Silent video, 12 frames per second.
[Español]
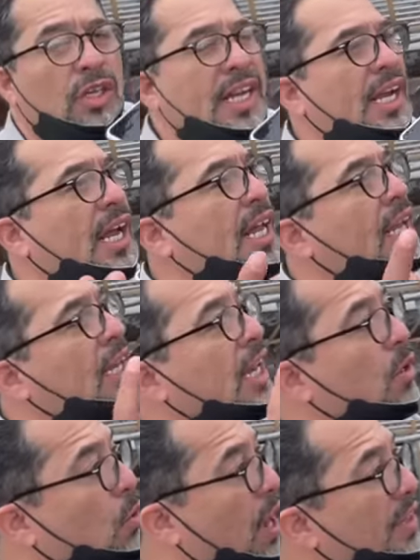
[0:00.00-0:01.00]
quería que el
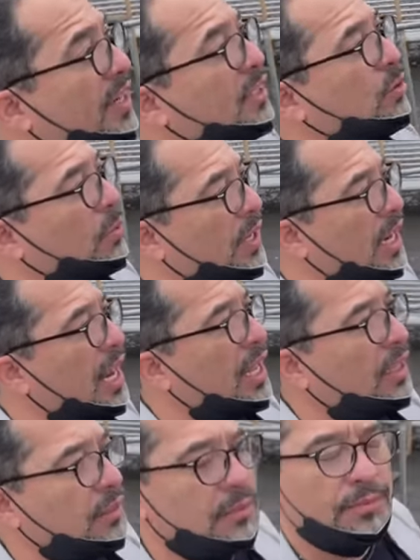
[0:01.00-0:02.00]
encuadre estuviera. El
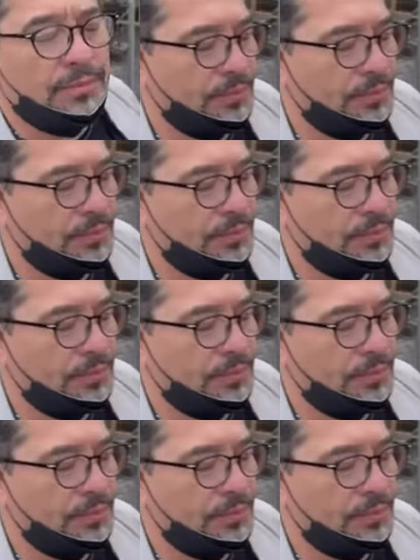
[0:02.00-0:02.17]
encuadre